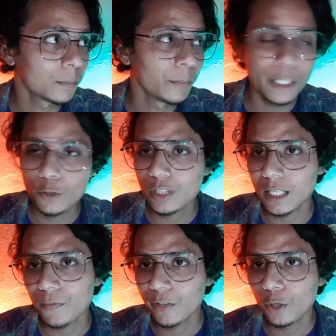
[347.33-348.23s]
मेरी जो
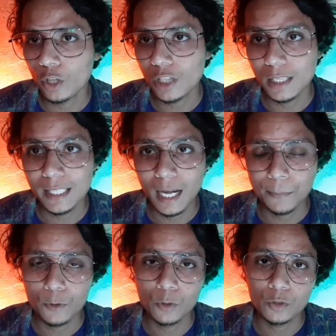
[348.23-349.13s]
सेटअप वीडियो है जल्दी
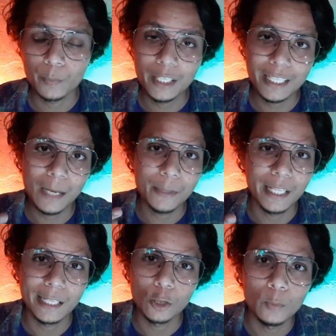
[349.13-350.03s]
आपको मेरे चैनल पे
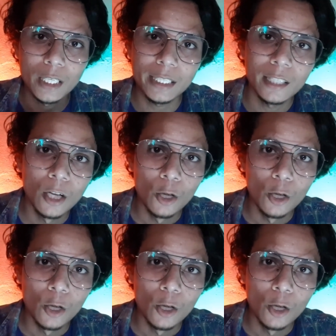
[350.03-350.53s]
देखने को मिलेगी